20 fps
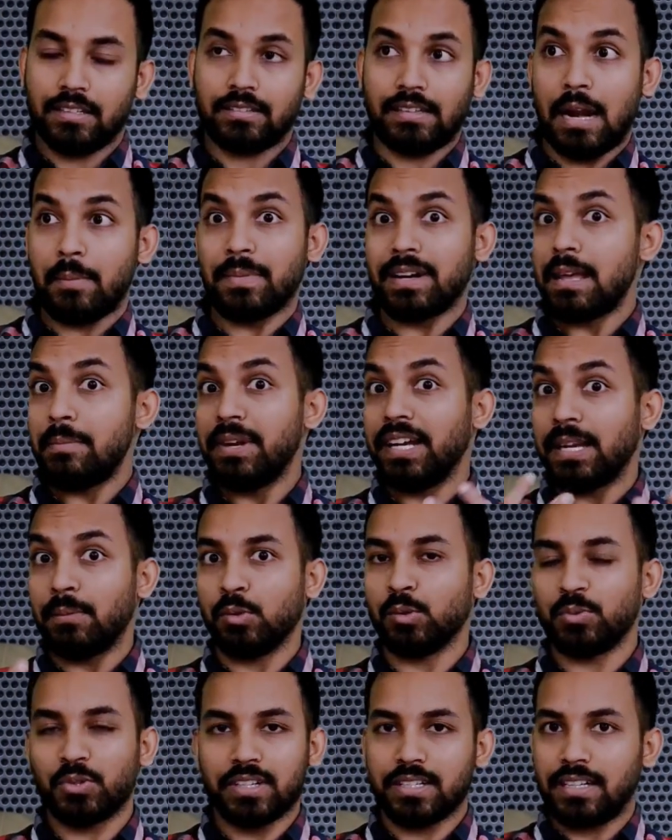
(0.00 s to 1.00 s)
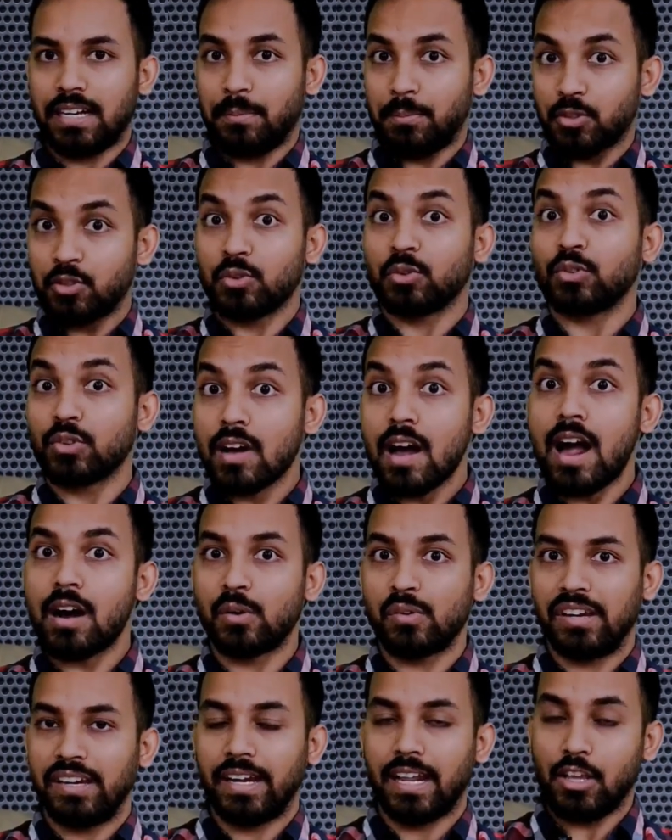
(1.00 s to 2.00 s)
তার মানে আমি এটা বলবো না যে এটার পেছনে কোনো
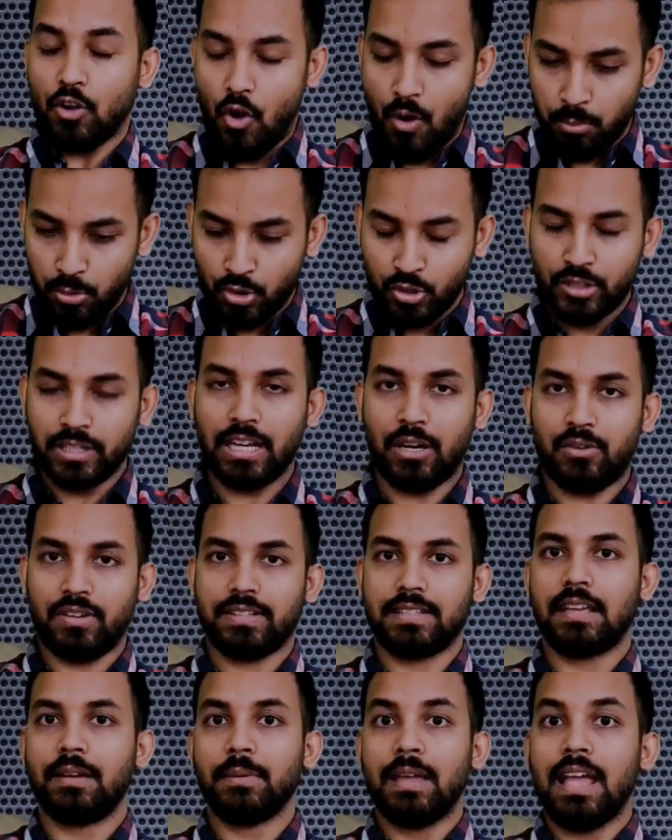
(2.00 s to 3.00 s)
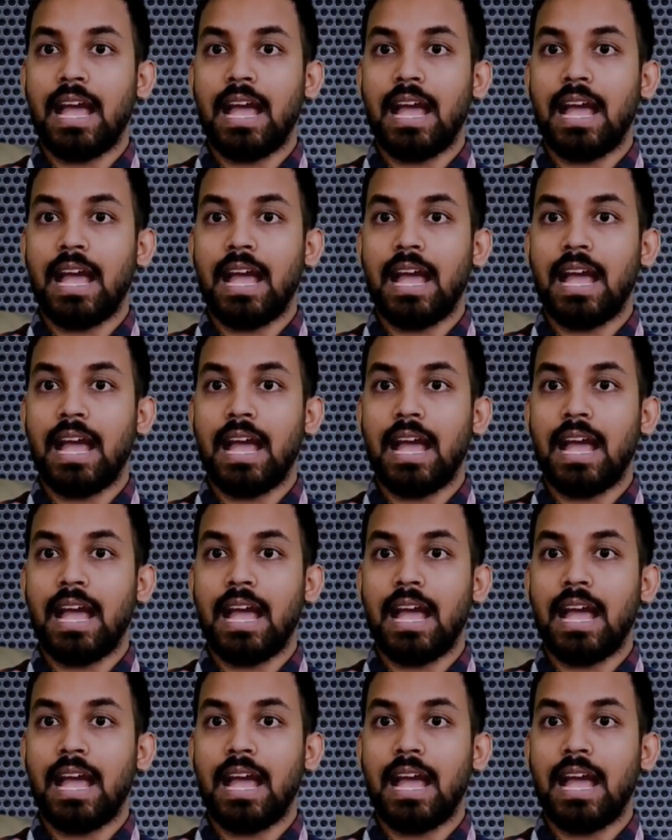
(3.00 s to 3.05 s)
কারণই নাই অবশ্যই কারণ আছে